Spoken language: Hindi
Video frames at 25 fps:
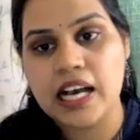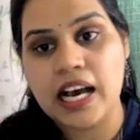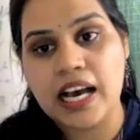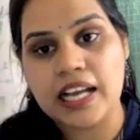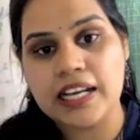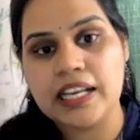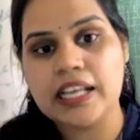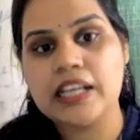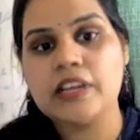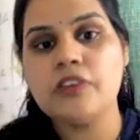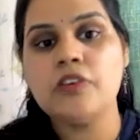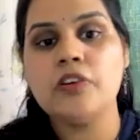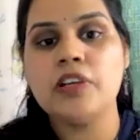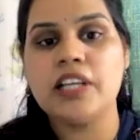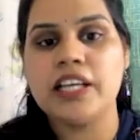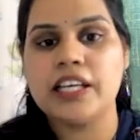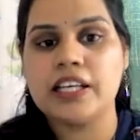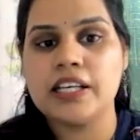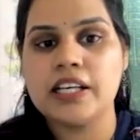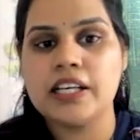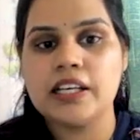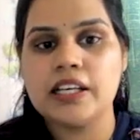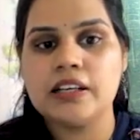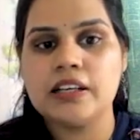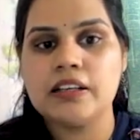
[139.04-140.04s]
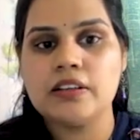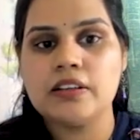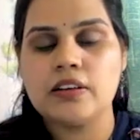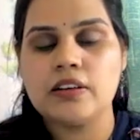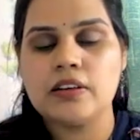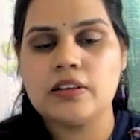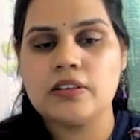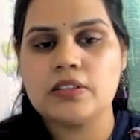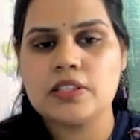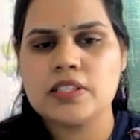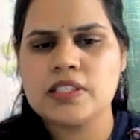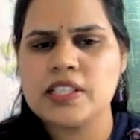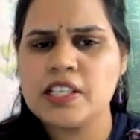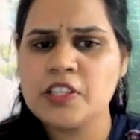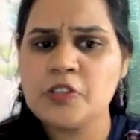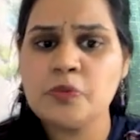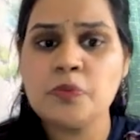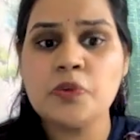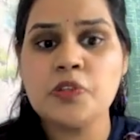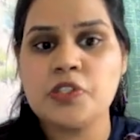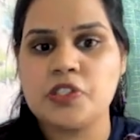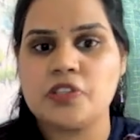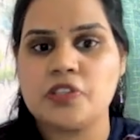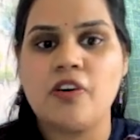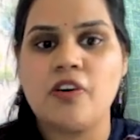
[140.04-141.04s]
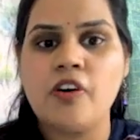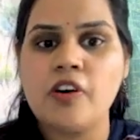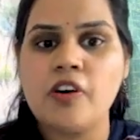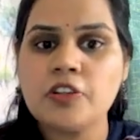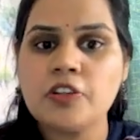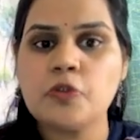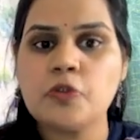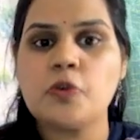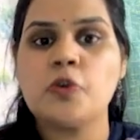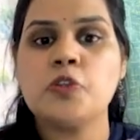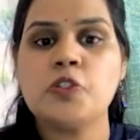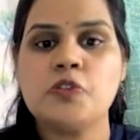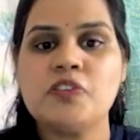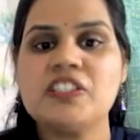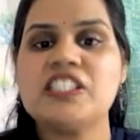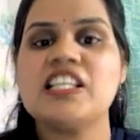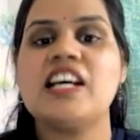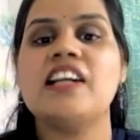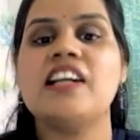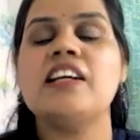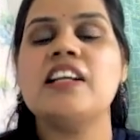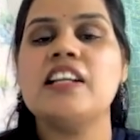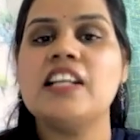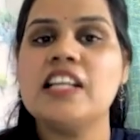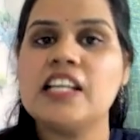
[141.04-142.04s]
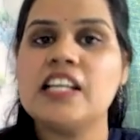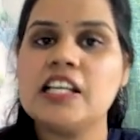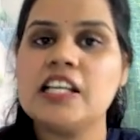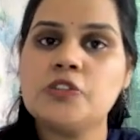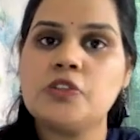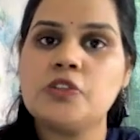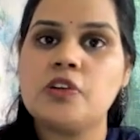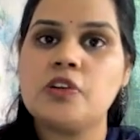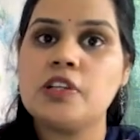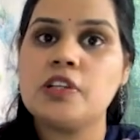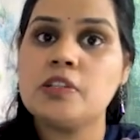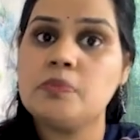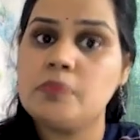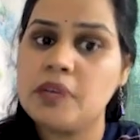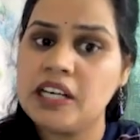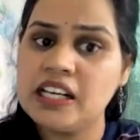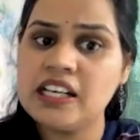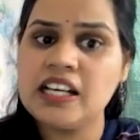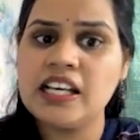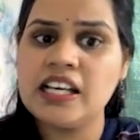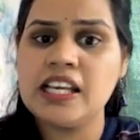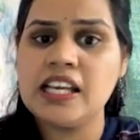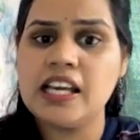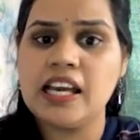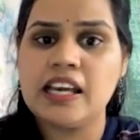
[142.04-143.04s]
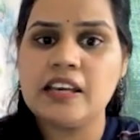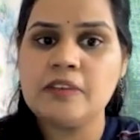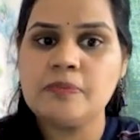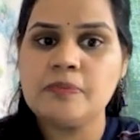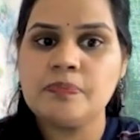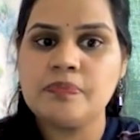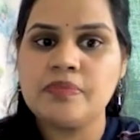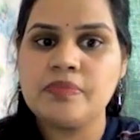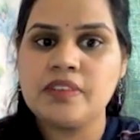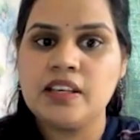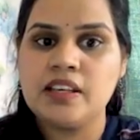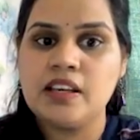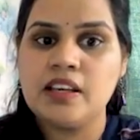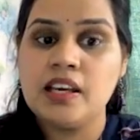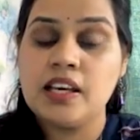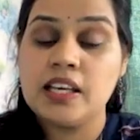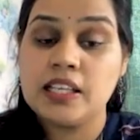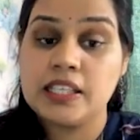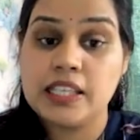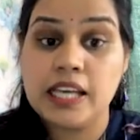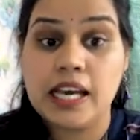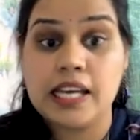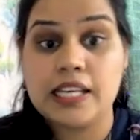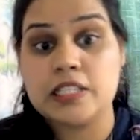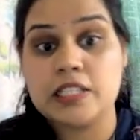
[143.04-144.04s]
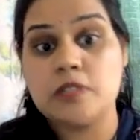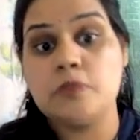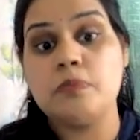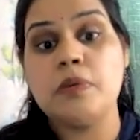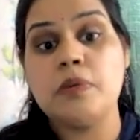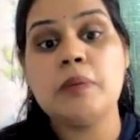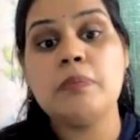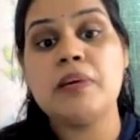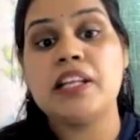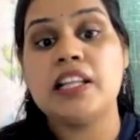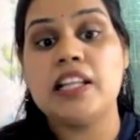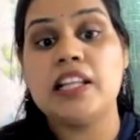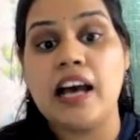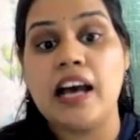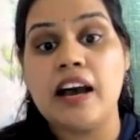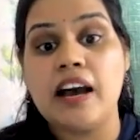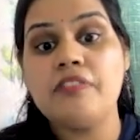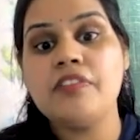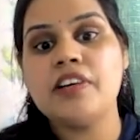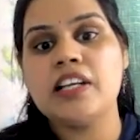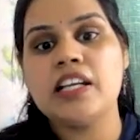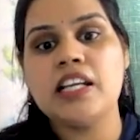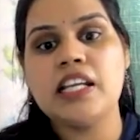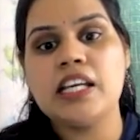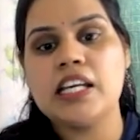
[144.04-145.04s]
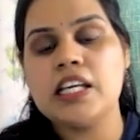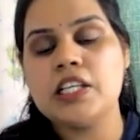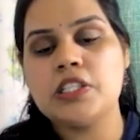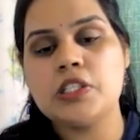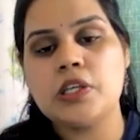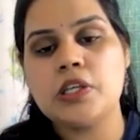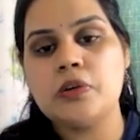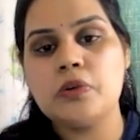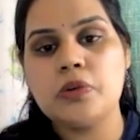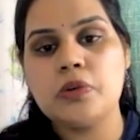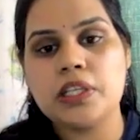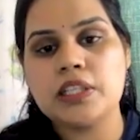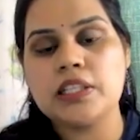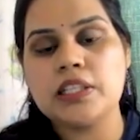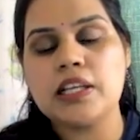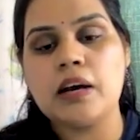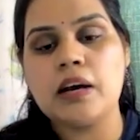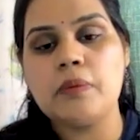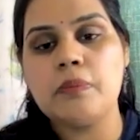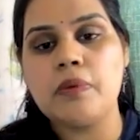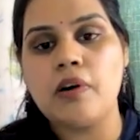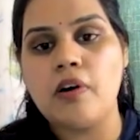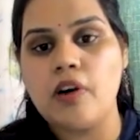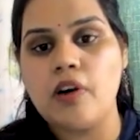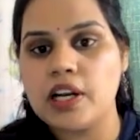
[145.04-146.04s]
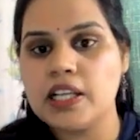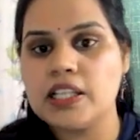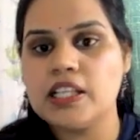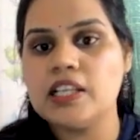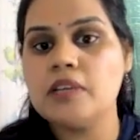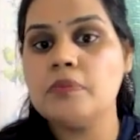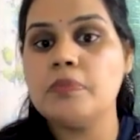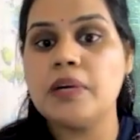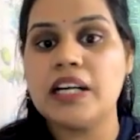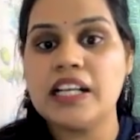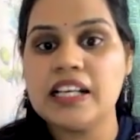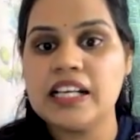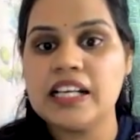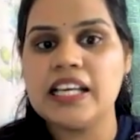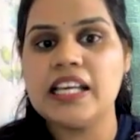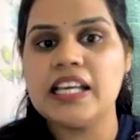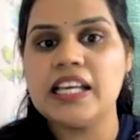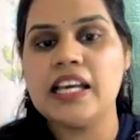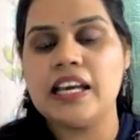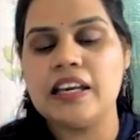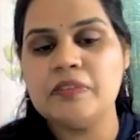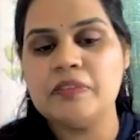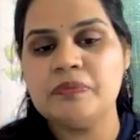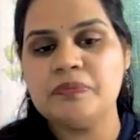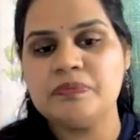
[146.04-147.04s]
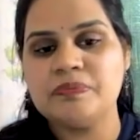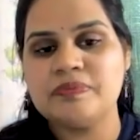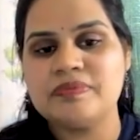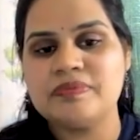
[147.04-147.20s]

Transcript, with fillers: खाने को लेकर सचमुच और सोच विचार करने की जरूरत बढ़ गई है क्या इसमें बदलाव करने की जरूरत अब और अधिक बढ़ गई है